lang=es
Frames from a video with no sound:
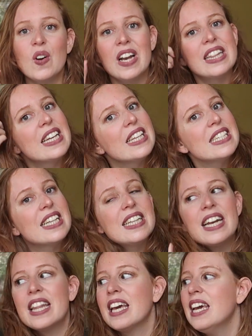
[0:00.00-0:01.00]
la tarta esta
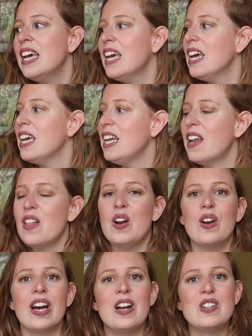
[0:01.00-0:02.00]
tarde y le dé
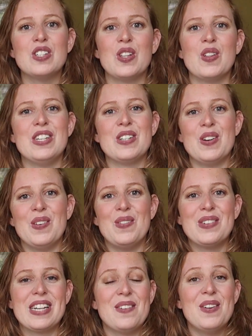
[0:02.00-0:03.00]
los regalos y todo eso, lo va a
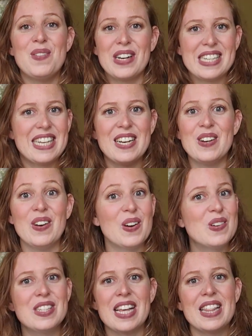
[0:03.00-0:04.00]
pasar mal porque es que no le
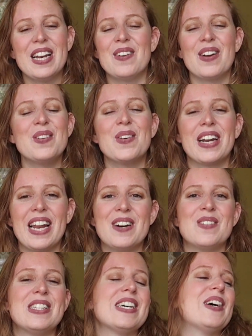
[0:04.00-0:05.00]
gusta celebrarlo porque le
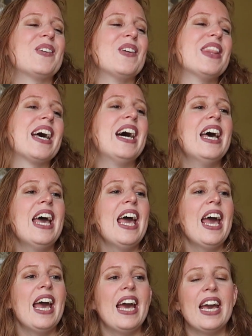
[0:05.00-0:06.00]
da mucha vergüenza.
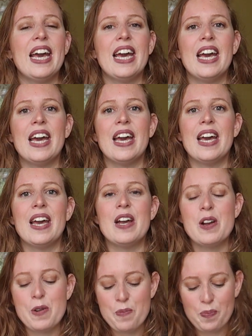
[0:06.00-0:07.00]

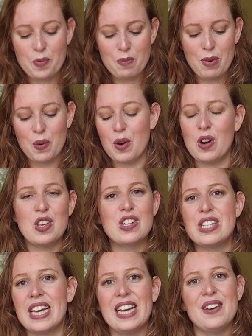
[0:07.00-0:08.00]
Eh, pero bueno, yo
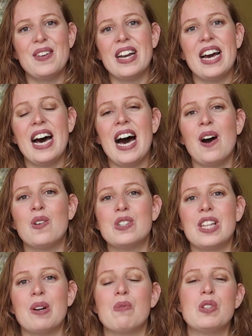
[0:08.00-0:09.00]
sé que le van a,
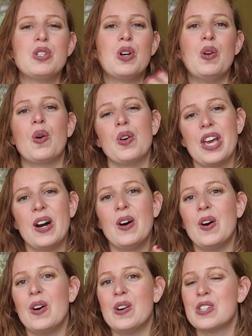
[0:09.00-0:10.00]
gustar mucho, luego ya
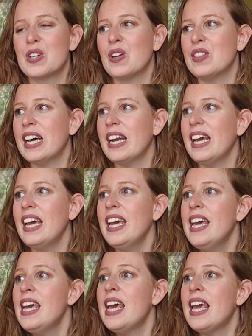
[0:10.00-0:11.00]
os contaré.
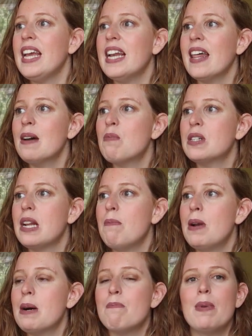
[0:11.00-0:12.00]
Y nada, pues el
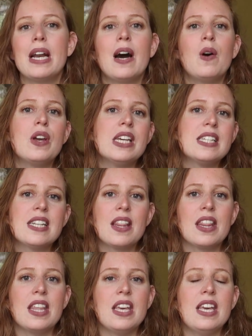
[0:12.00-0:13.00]
plan para hoy es
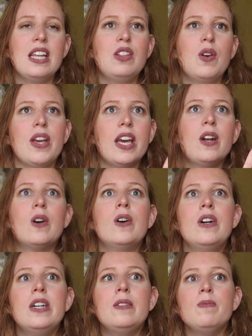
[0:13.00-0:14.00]
sencillito, quiero